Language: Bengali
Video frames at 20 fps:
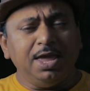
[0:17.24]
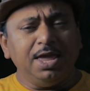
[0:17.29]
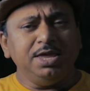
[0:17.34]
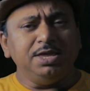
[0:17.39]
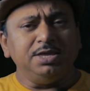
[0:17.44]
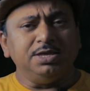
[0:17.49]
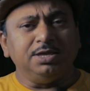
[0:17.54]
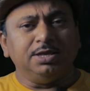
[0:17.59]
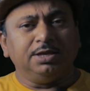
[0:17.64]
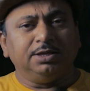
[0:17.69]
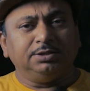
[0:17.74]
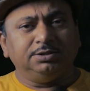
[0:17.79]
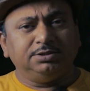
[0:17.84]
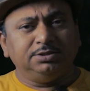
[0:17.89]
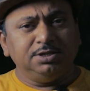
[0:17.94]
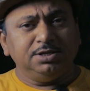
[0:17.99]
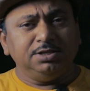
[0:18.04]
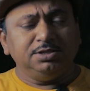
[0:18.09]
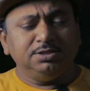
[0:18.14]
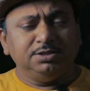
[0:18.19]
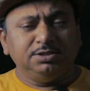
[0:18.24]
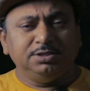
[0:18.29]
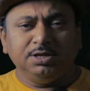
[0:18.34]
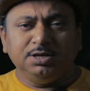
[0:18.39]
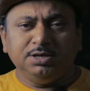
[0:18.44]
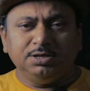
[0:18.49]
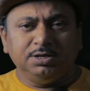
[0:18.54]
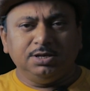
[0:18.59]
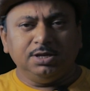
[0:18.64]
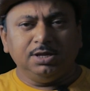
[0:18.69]
এই তিন
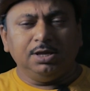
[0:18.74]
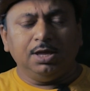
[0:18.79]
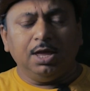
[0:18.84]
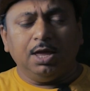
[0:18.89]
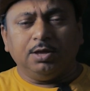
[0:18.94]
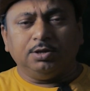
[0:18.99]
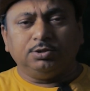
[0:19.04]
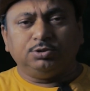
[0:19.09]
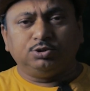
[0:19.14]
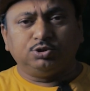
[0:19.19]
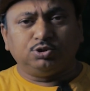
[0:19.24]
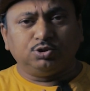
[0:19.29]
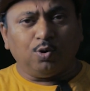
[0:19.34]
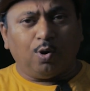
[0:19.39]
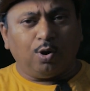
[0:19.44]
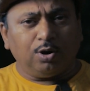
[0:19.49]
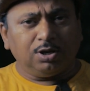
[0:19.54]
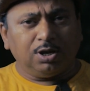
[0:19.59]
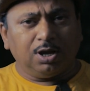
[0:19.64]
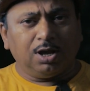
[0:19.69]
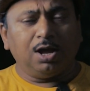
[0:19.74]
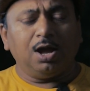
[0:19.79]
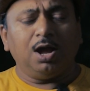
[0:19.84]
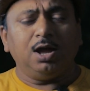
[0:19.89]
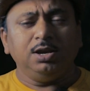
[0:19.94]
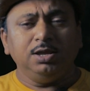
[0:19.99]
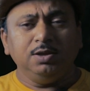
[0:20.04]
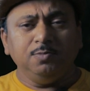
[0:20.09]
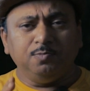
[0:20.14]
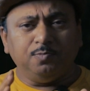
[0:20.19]
তিনটি
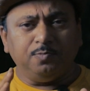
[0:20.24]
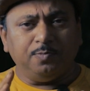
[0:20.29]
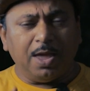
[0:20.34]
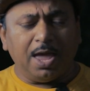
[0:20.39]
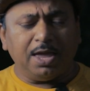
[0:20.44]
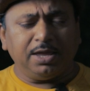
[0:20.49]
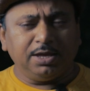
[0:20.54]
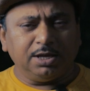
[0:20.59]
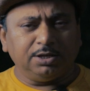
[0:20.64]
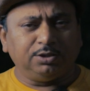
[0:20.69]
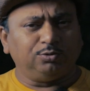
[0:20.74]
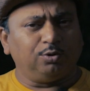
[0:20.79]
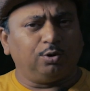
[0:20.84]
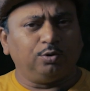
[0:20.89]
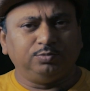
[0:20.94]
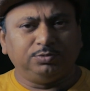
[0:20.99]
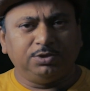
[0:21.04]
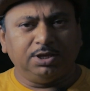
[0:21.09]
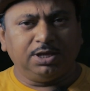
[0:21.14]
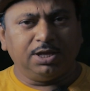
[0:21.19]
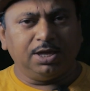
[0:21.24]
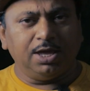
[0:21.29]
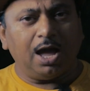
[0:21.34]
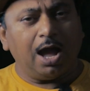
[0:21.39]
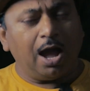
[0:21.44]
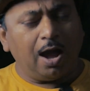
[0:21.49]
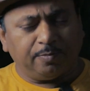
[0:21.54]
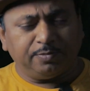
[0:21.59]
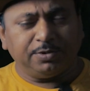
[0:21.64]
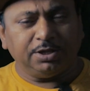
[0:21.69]
সরকারি ব্যাংকের তরফ থেকে
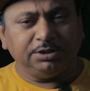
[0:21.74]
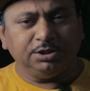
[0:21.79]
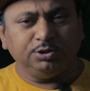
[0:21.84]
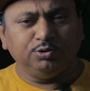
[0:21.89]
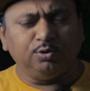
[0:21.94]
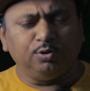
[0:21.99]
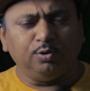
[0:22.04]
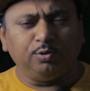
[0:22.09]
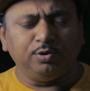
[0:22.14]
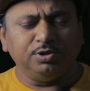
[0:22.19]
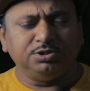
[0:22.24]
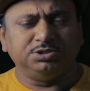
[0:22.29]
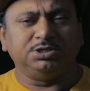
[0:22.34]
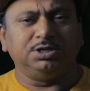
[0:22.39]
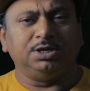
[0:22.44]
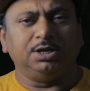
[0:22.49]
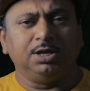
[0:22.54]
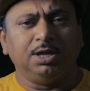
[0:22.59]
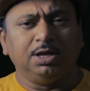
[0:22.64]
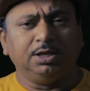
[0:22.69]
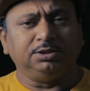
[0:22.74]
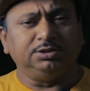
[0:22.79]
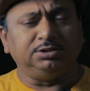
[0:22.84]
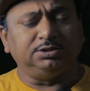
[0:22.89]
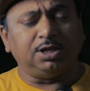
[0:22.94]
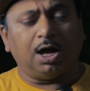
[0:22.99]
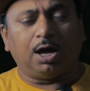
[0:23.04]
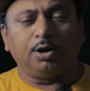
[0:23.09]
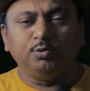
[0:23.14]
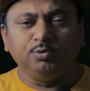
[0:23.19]
আপনাদের জন্য রয়েছে
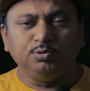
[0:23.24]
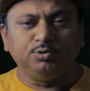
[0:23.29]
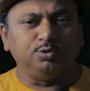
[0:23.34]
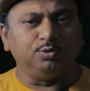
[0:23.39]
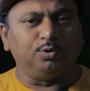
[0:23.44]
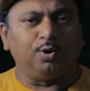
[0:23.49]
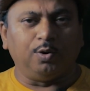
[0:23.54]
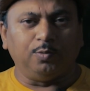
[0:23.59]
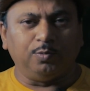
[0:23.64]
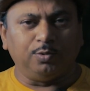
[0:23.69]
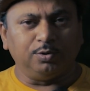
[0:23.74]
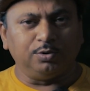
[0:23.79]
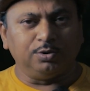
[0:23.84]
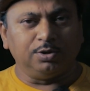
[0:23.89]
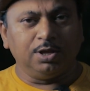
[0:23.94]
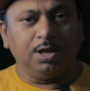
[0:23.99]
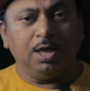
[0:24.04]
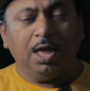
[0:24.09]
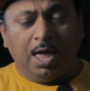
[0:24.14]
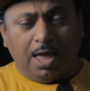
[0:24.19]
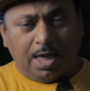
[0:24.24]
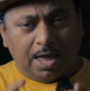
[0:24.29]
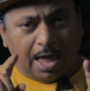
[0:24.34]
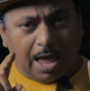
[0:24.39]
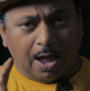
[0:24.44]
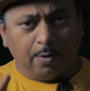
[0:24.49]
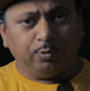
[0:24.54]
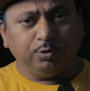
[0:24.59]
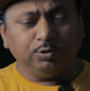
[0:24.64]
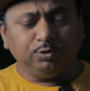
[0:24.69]
দারুণ সুখবর
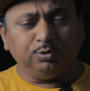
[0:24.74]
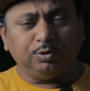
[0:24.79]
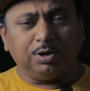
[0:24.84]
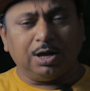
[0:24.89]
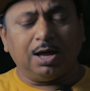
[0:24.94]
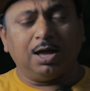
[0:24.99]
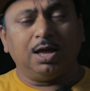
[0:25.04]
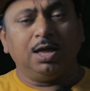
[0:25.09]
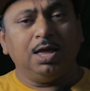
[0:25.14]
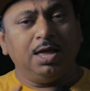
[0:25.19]
হ্যাঁ বন্ধুরা